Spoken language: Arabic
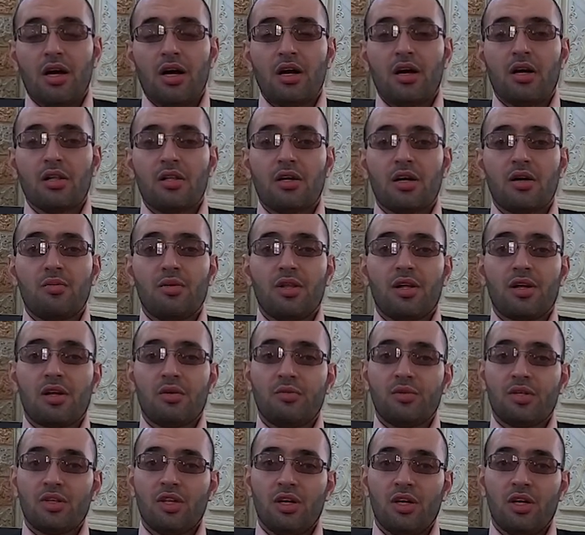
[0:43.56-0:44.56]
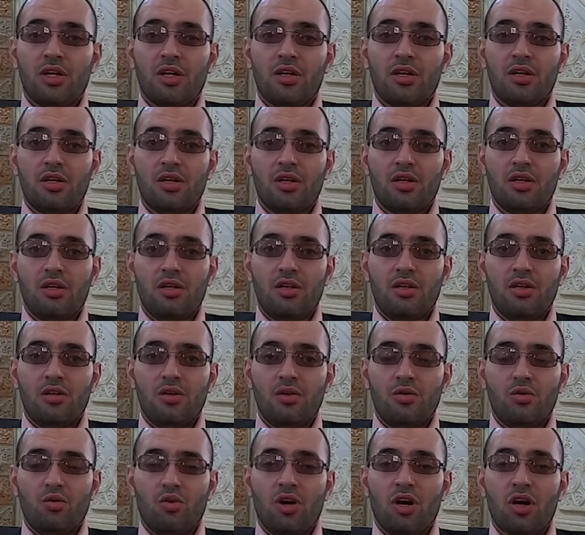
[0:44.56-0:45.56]
ها قد أقبل رمضان
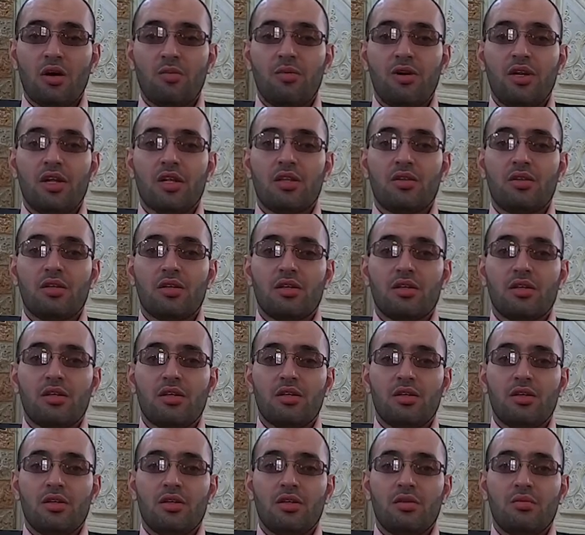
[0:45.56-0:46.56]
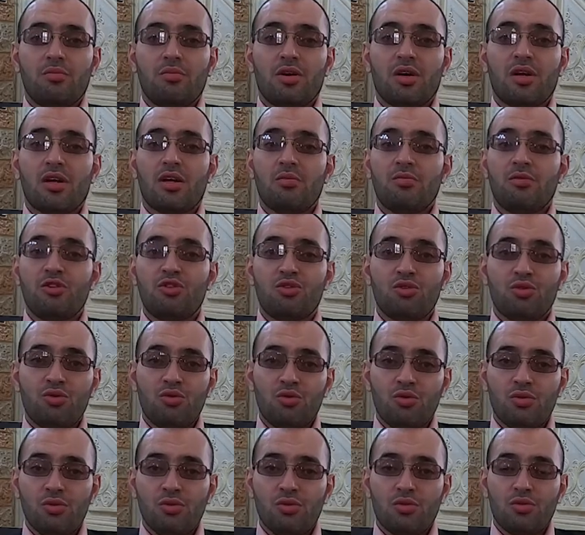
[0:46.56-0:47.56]
وأقبلت
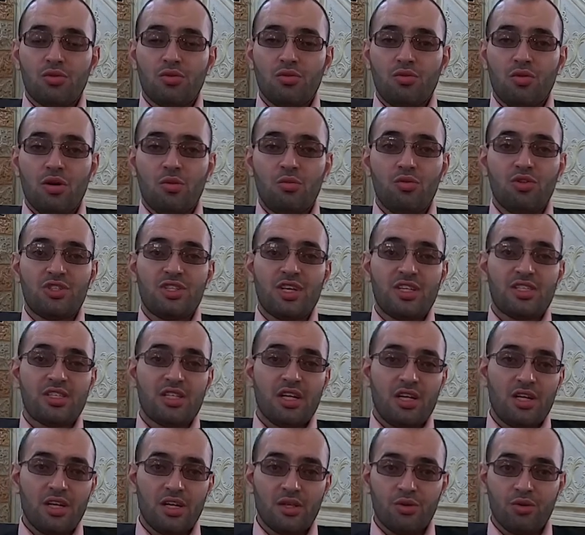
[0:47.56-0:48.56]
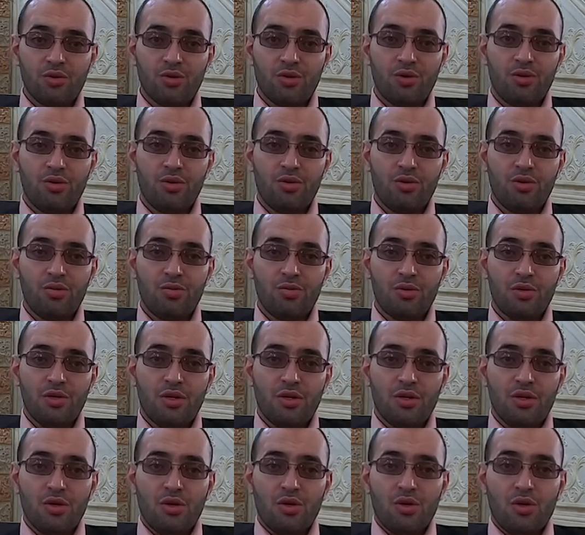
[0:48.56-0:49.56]
برامجه ومسلسلاته
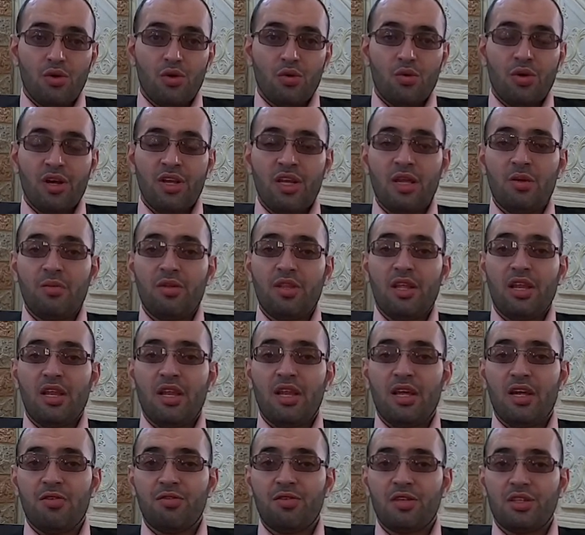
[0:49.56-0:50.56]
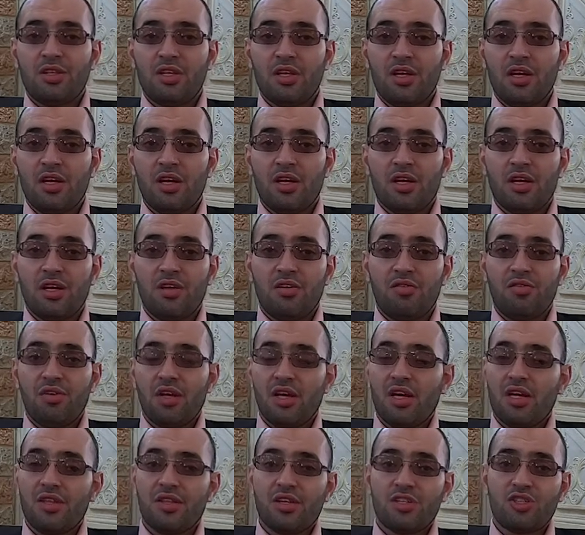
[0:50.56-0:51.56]
وإن من اللافت
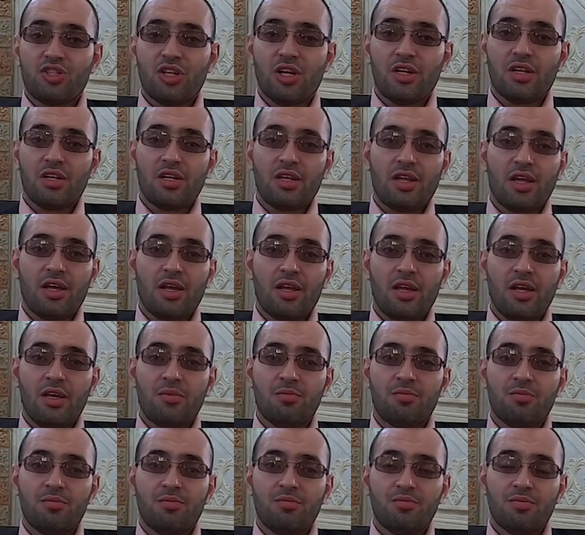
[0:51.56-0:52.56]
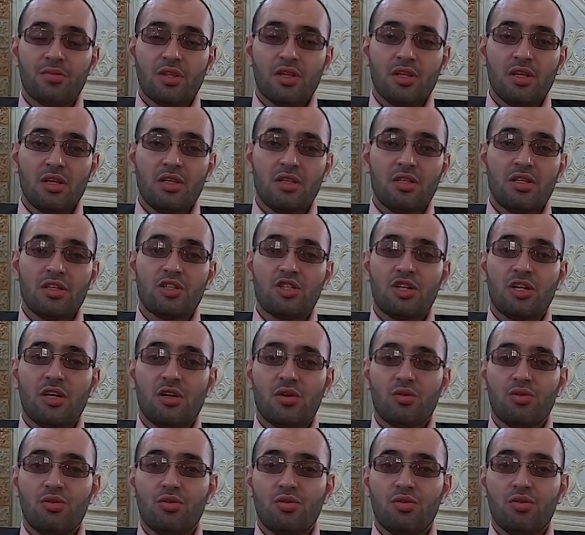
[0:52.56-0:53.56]
في هذا الشهر الكريم
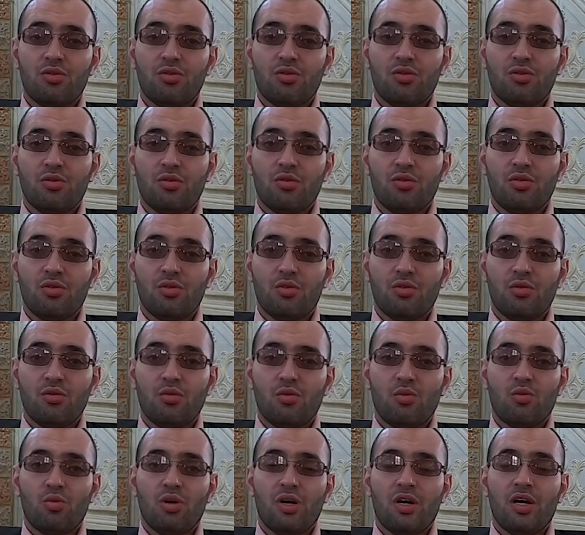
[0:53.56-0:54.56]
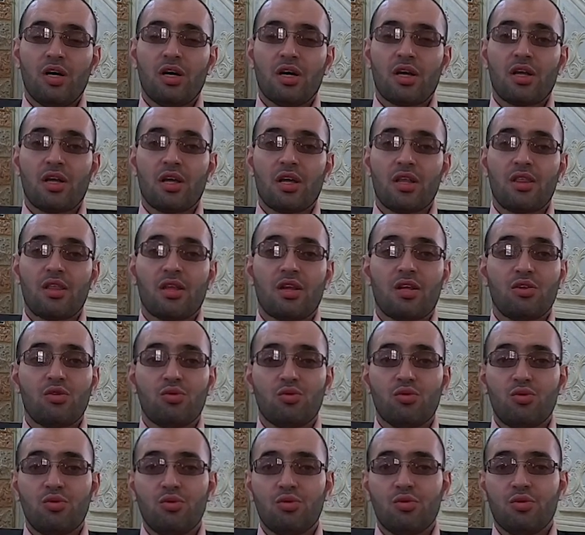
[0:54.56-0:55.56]
انتشار
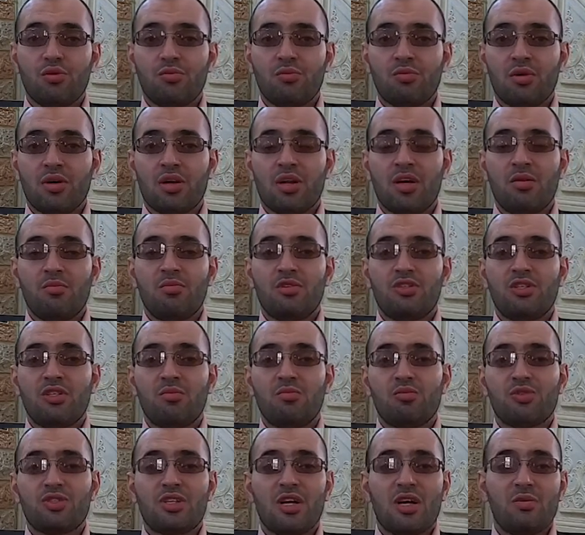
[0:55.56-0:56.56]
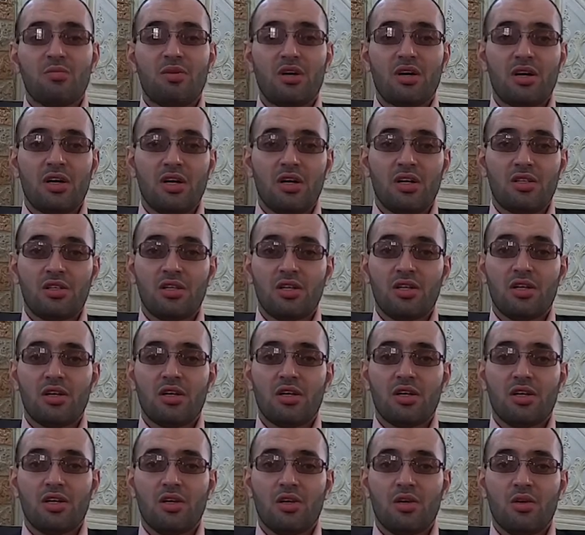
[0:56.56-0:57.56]
وكثرة برامج المسابقات
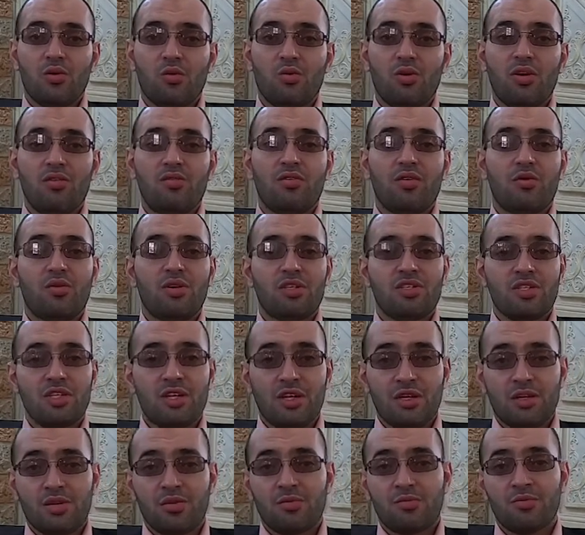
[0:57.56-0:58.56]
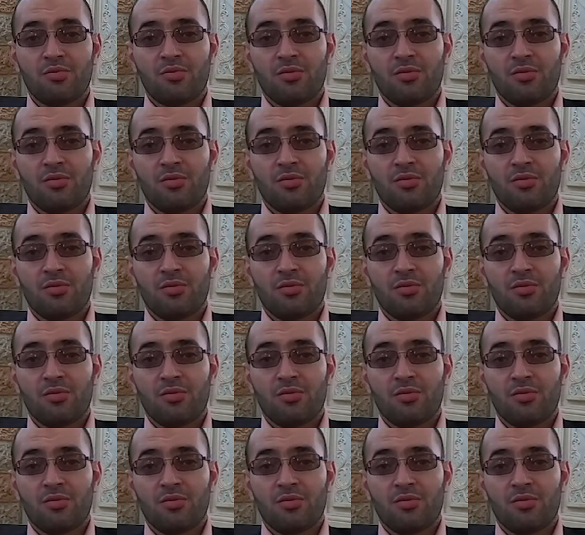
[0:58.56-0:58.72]
والفوازير